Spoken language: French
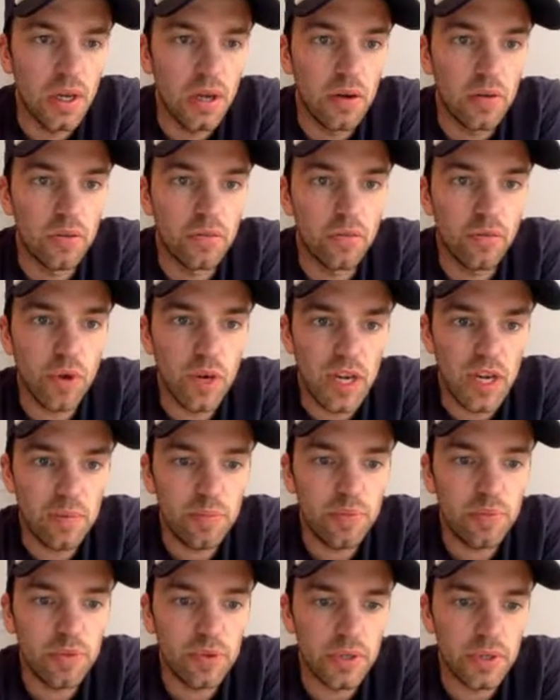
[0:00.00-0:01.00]
Voilà
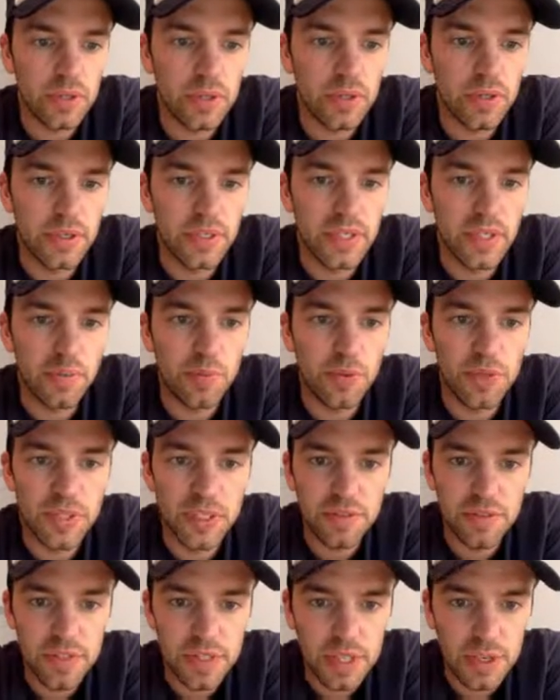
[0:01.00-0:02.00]
pour cette
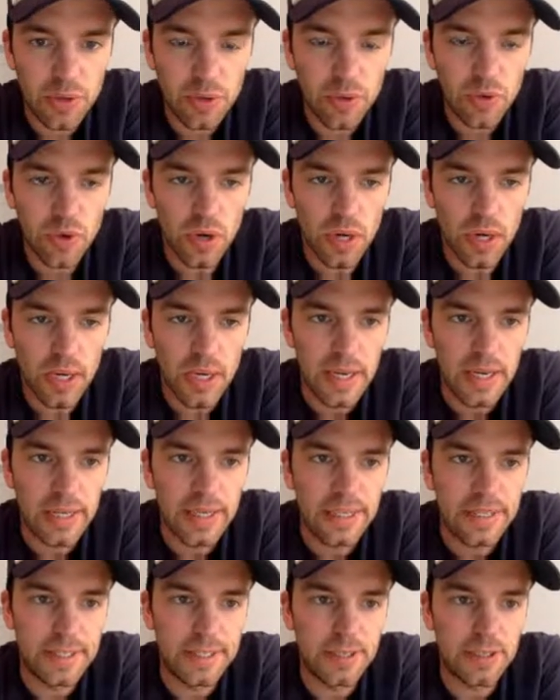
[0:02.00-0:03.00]
petite vidéo.
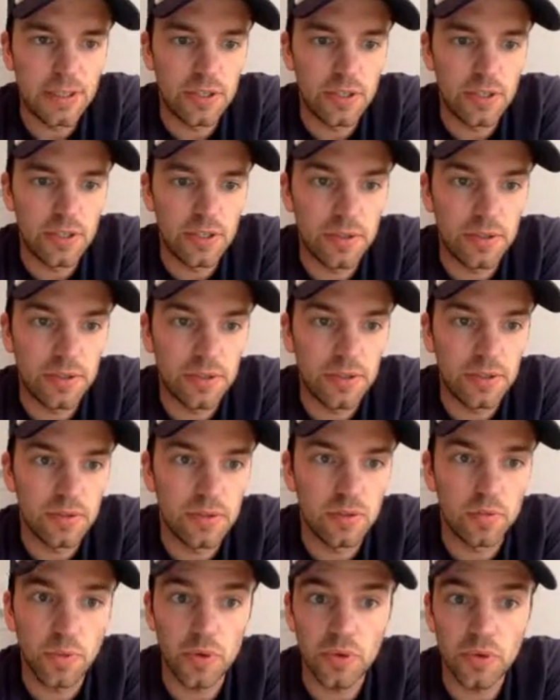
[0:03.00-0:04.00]

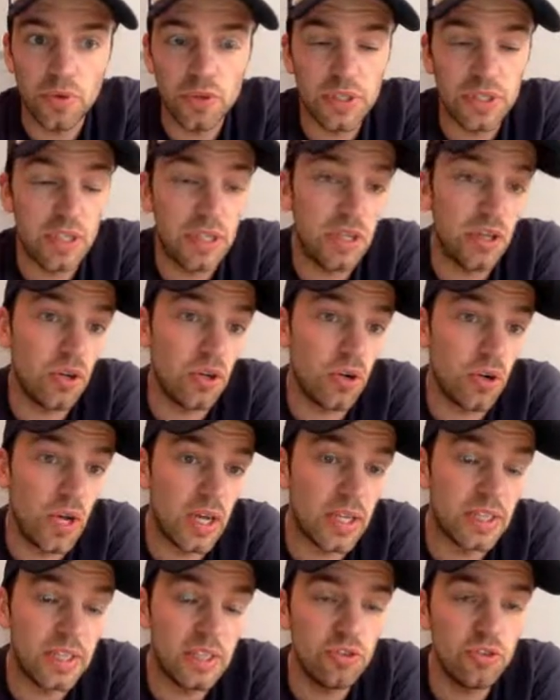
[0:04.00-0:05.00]
je pense que c'est
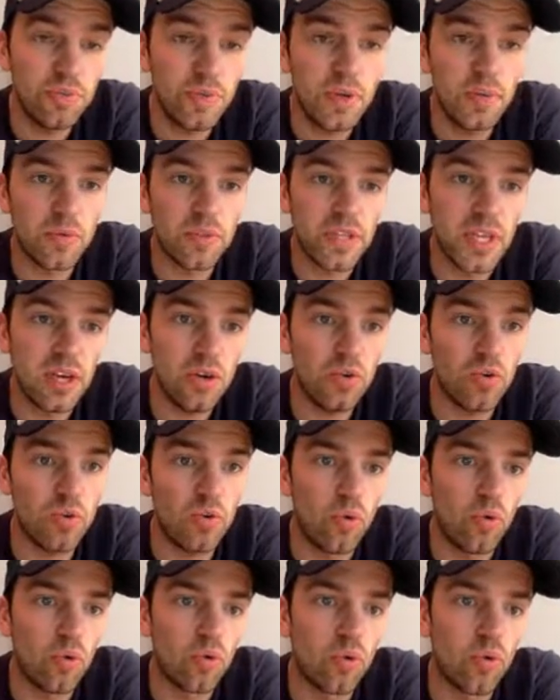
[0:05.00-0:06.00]
un site supplémentaire
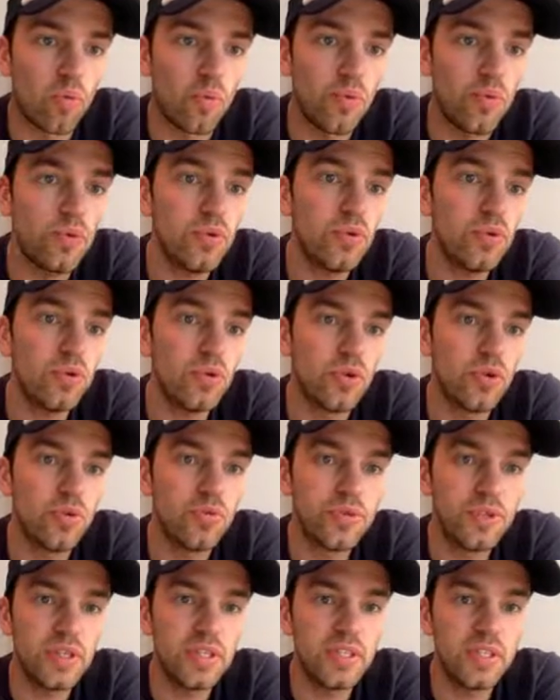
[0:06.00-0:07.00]
qu'on peut
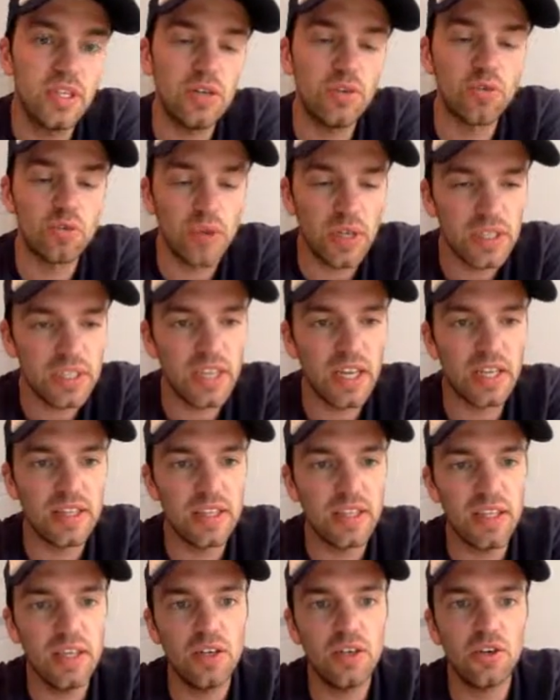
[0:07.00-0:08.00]
utiliser, qu'on doit se
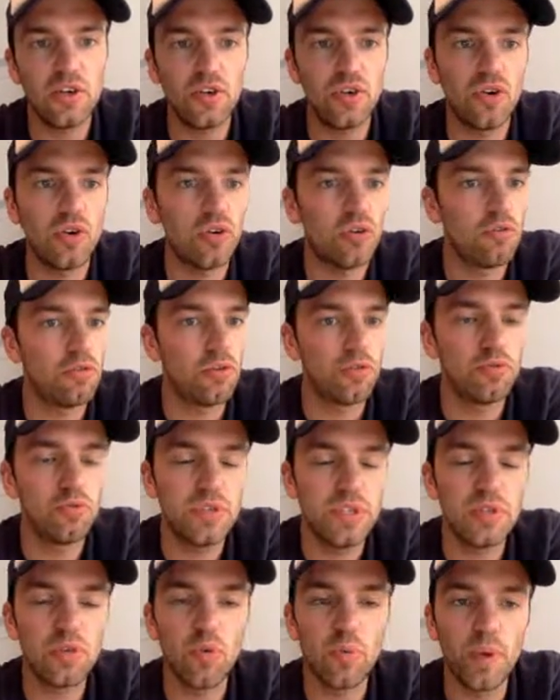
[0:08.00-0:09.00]
garder en
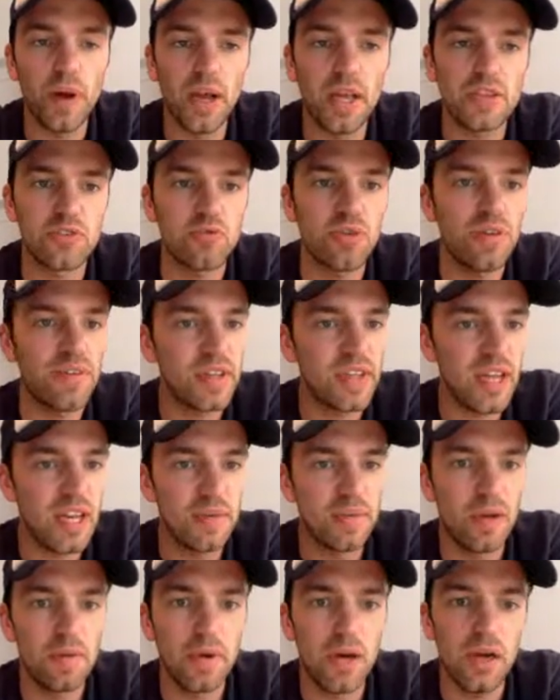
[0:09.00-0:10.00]
outil de comparaison avec
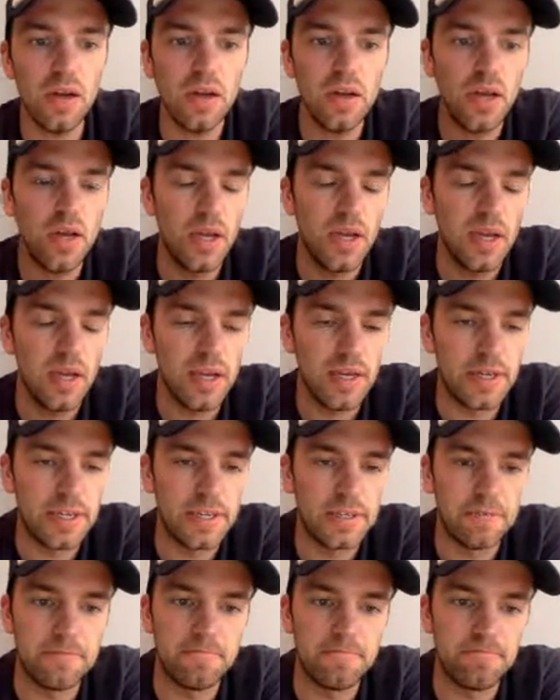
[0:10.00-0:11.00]
Alibaba
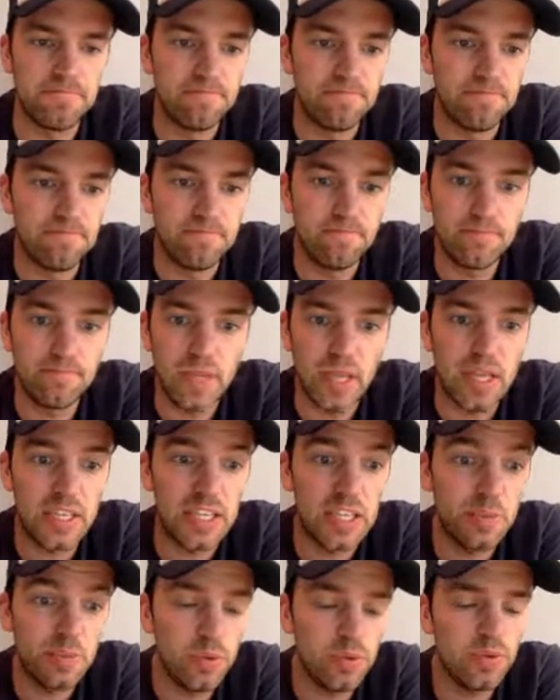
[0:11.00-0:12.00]
et
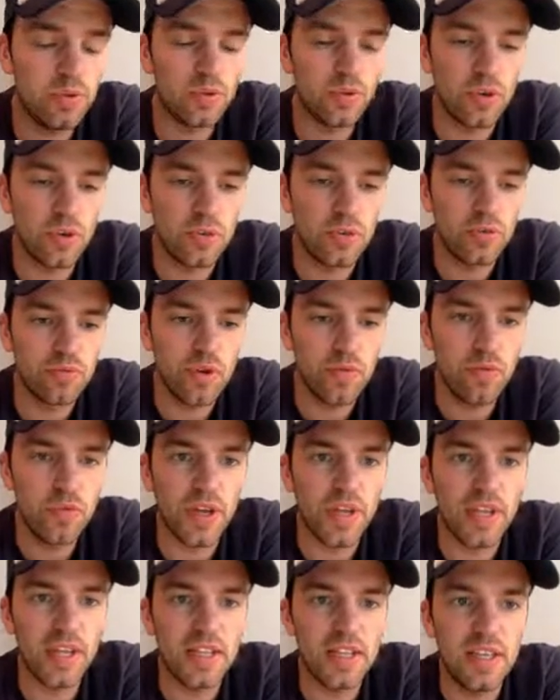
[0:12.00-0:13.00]
qui peut encore une fois vous
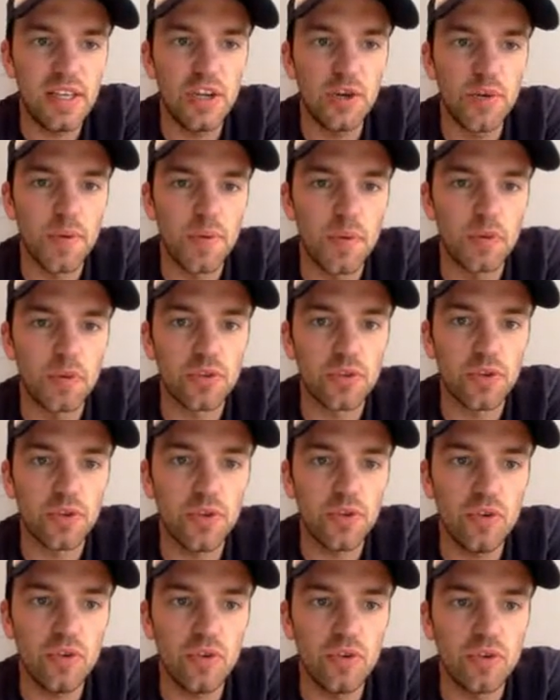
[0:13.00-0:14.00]
faire gagner énormément de
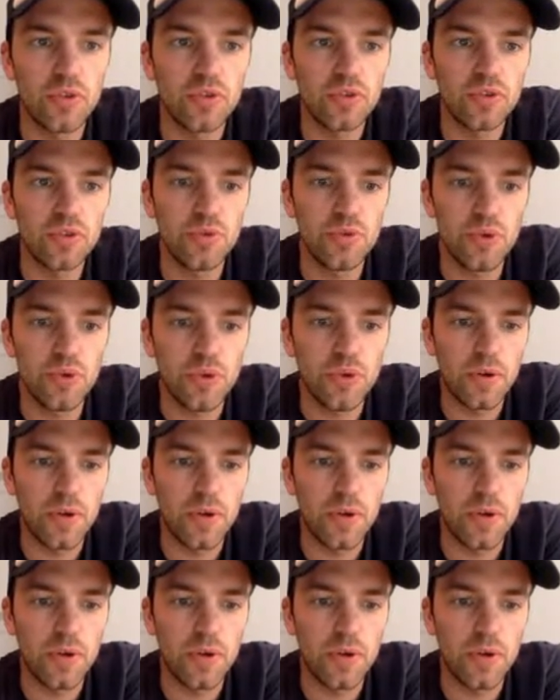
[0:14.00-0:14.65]
temps sur